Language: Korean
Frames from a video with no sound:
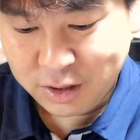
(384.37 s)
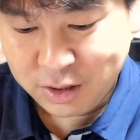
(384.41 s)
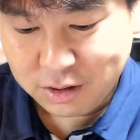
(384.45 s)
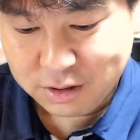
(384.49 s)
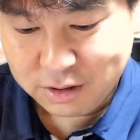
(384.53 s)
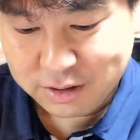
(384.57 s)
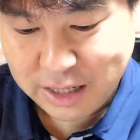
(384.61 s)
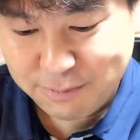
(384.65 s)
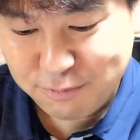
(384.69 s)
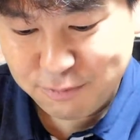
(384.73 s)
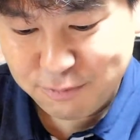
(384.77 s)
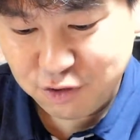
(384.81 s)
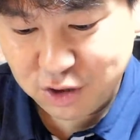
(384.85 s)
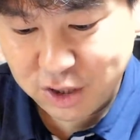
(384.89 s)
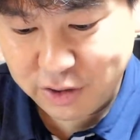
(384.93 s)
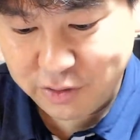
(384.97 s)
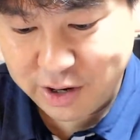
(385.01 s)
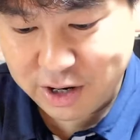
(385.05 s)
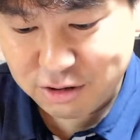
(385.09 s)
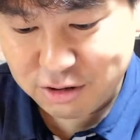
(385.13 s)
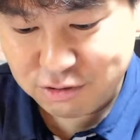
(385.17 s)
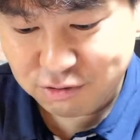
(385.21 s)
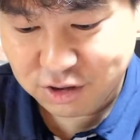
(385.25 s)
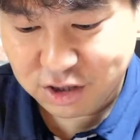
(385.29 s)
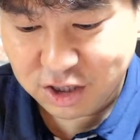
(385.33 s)
어, 남유다
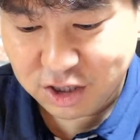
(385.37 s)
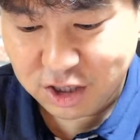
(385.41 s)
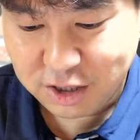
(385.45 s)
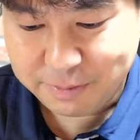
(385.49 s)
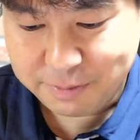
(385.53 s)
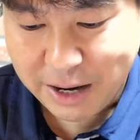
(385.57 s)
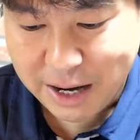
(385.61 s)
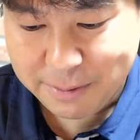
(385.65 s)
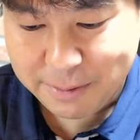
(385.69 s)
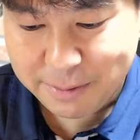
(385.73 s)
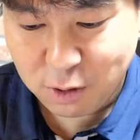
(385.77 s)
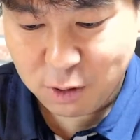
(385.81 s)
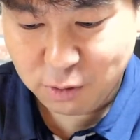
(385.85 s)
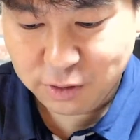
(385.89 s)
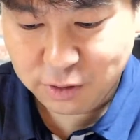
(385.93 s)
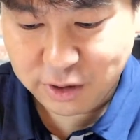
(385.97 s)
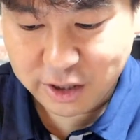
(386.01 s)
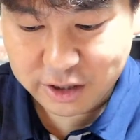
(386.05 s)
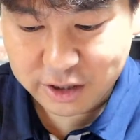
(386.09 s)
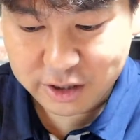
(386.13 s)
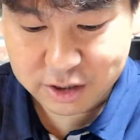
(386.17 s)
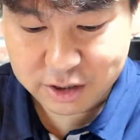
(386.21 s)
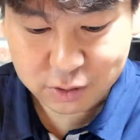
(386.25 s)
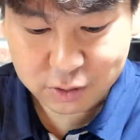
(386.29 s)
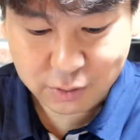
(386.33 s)
왕국이
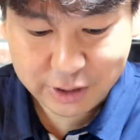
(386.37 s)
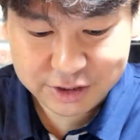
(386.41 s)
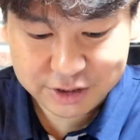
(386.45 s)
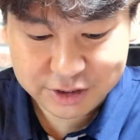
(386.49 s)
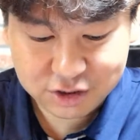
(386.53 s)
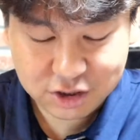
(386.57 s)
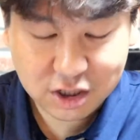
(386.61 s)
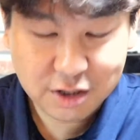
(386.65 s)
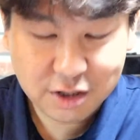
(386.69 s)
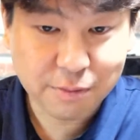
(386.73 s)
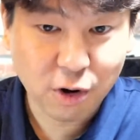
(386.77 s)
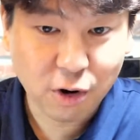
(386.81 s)
바빌로에 의해서 완전히